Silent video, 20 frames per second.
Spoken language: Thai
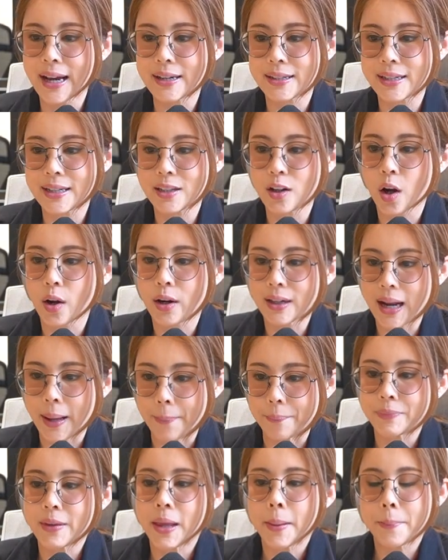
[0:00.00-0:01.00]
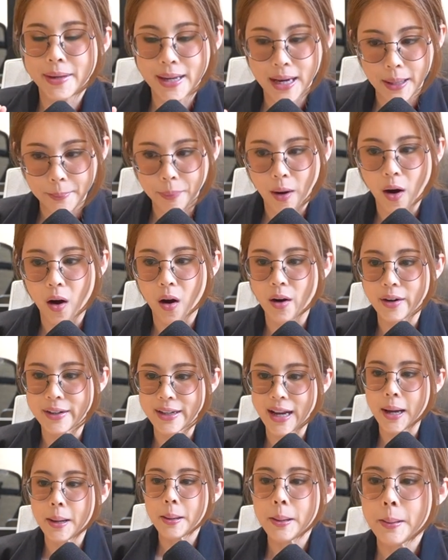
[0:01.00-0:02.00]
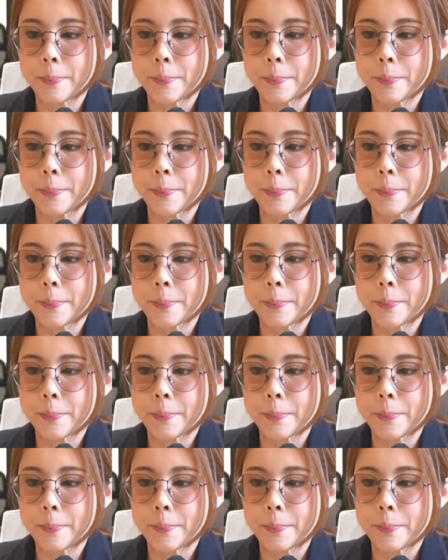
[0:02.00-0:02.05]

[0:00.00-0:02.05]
งานที่นอนหลับเพียงพอเนี่ย